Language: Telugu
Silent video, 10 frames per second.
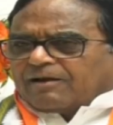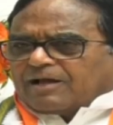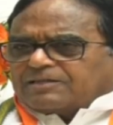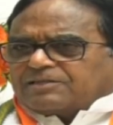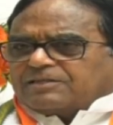
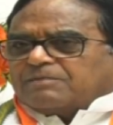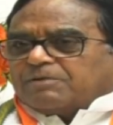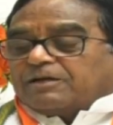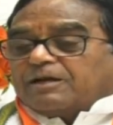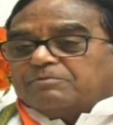రాష్ట్ర
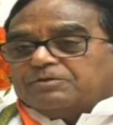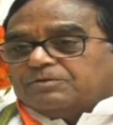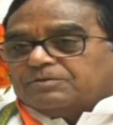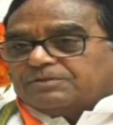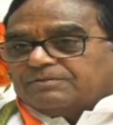
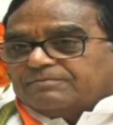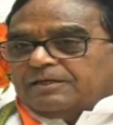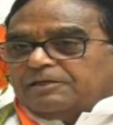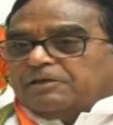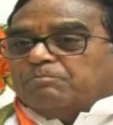సమగ్రాభివృద్ధి కోసం
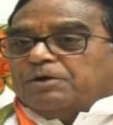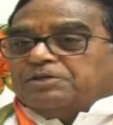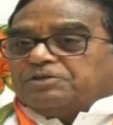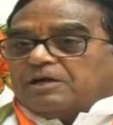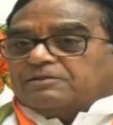డెబ్బై
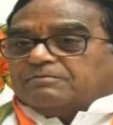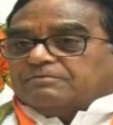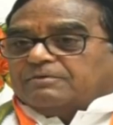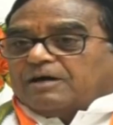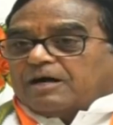శాతం
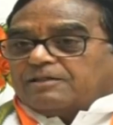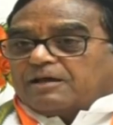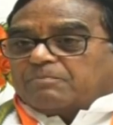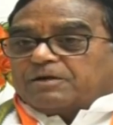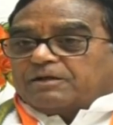
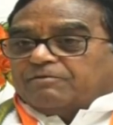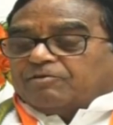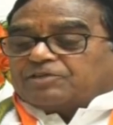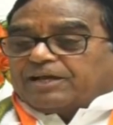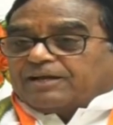ఆధారపడ్డ
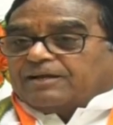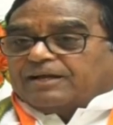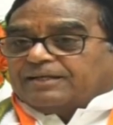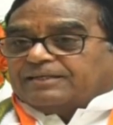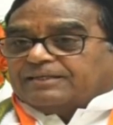వ్యవసాయ
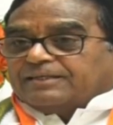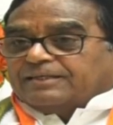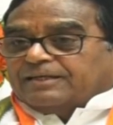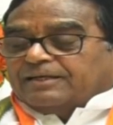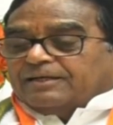రంగానికి
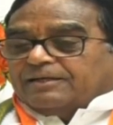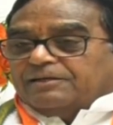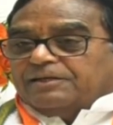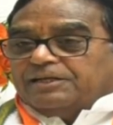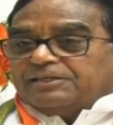
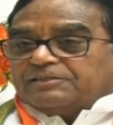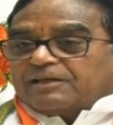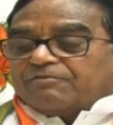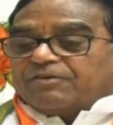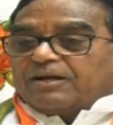నీటి
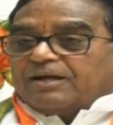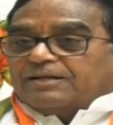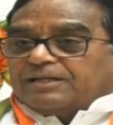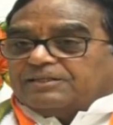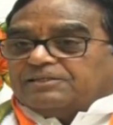సరఫరా
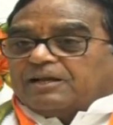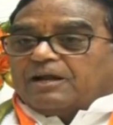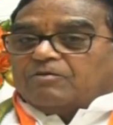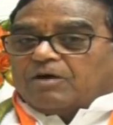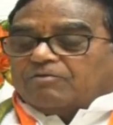నదీ జలాలు